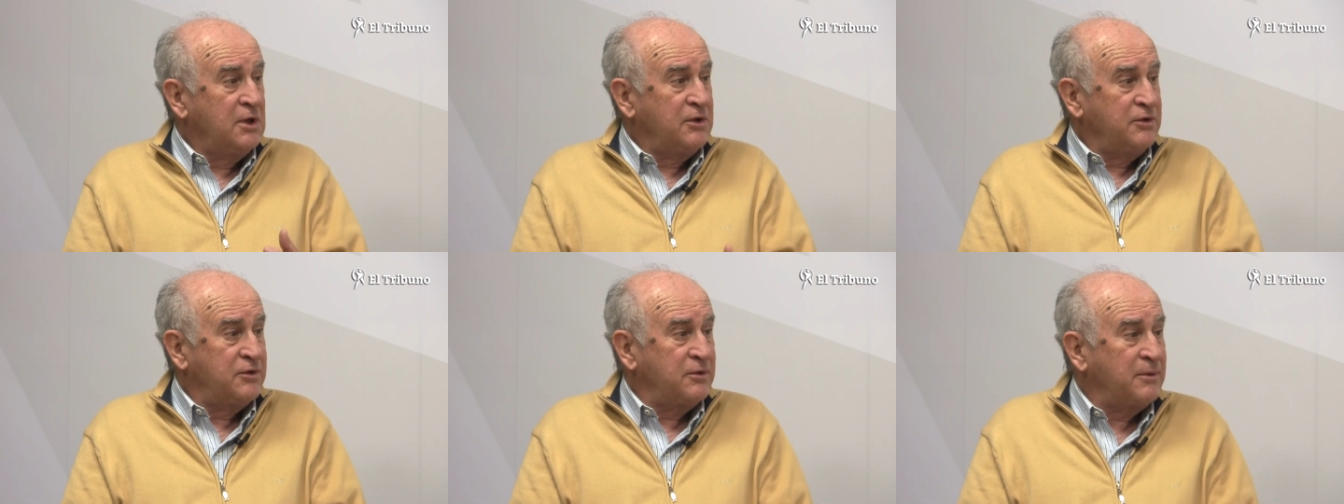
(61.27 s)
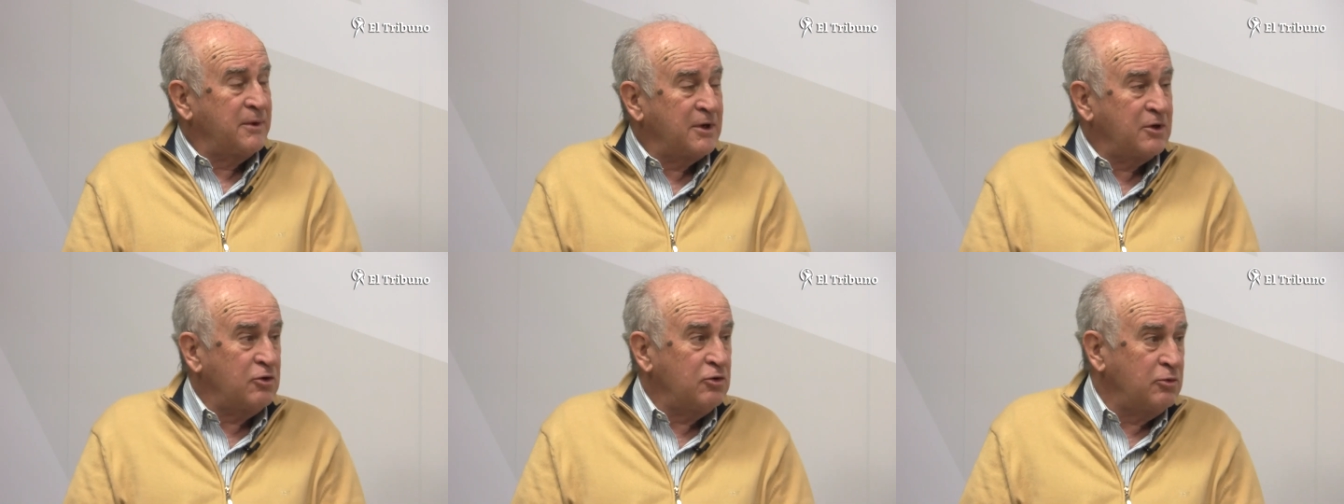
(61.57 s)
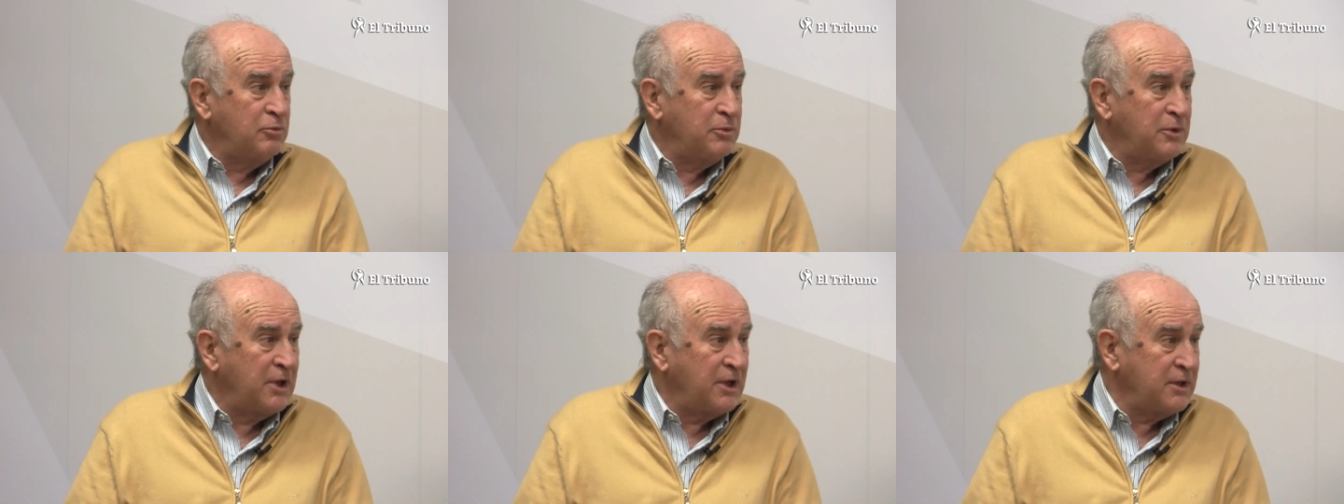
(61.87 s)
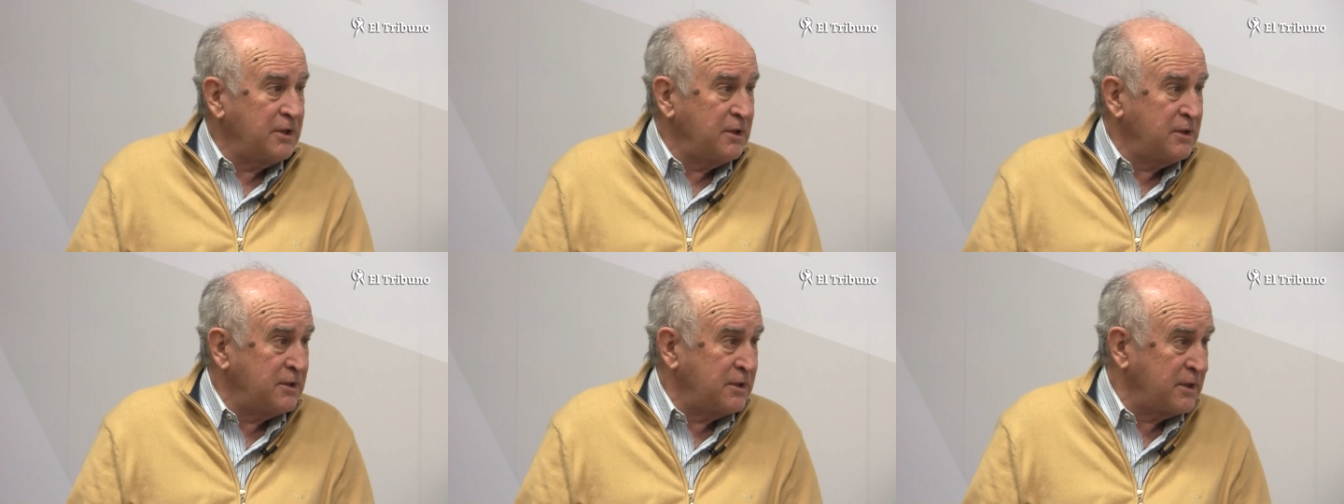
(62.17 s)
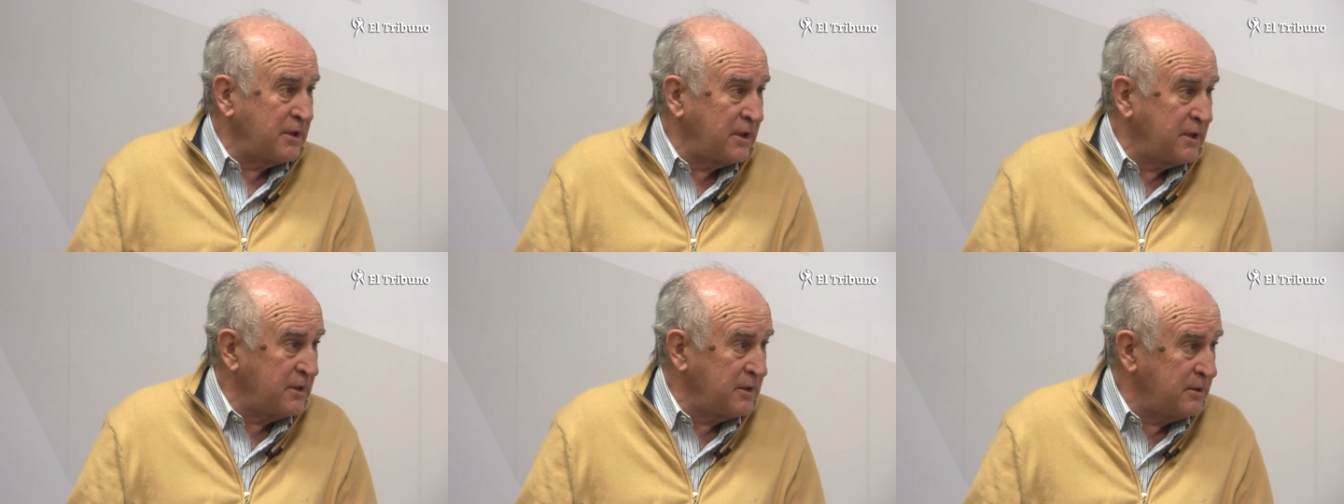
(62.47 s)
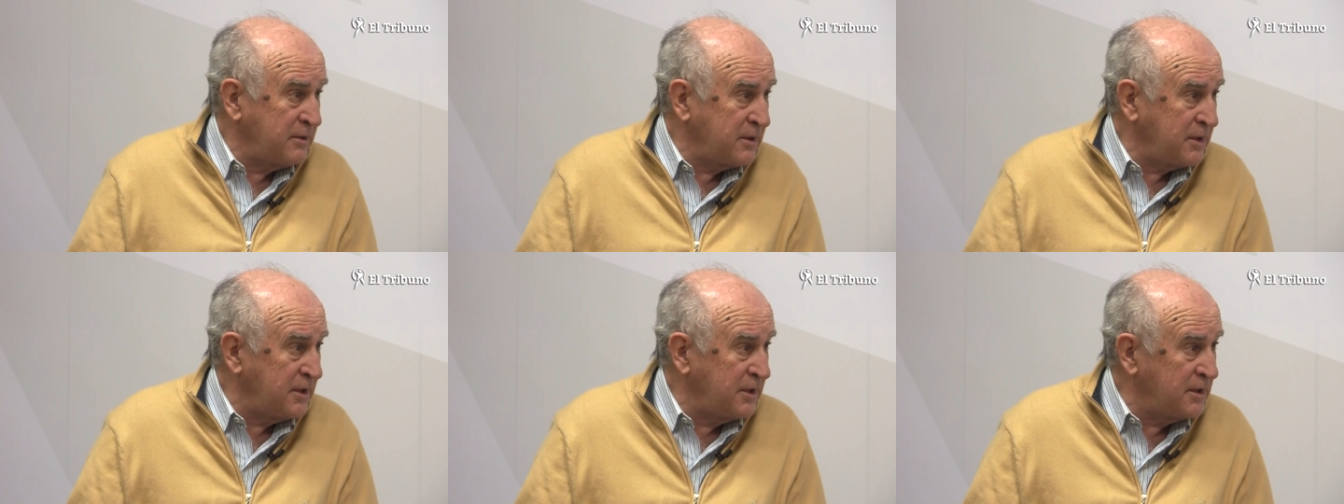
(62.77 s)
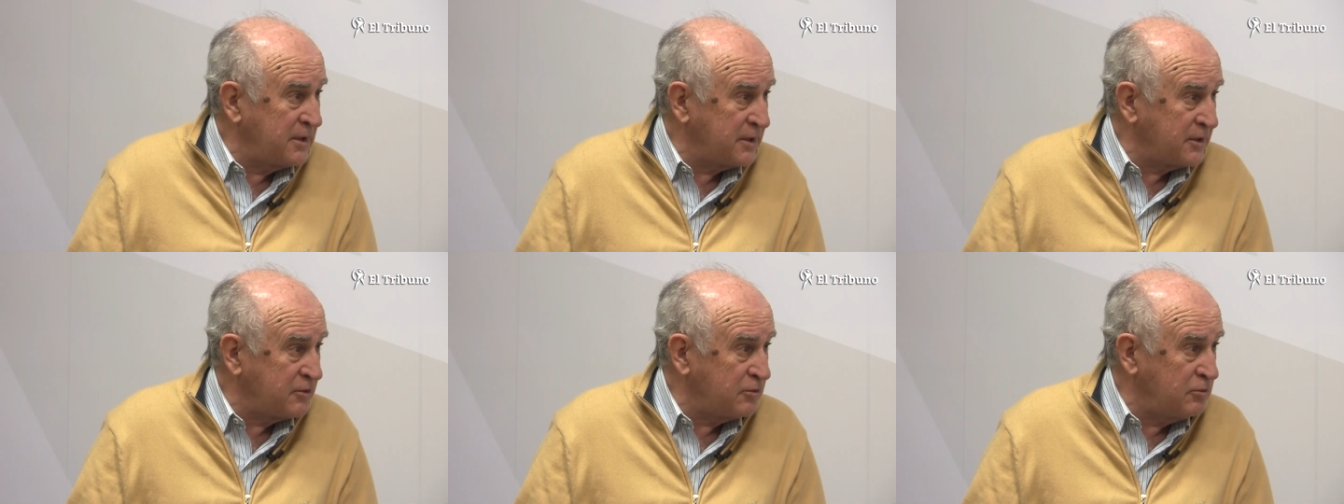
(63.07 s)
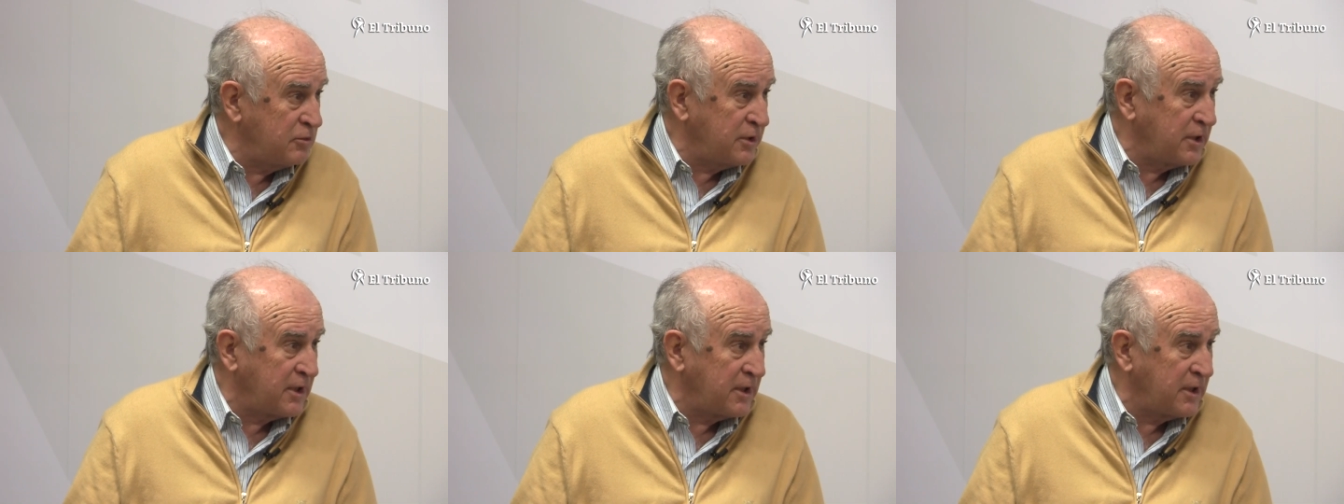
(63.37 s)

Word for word: se van columnar detrás de quien resulte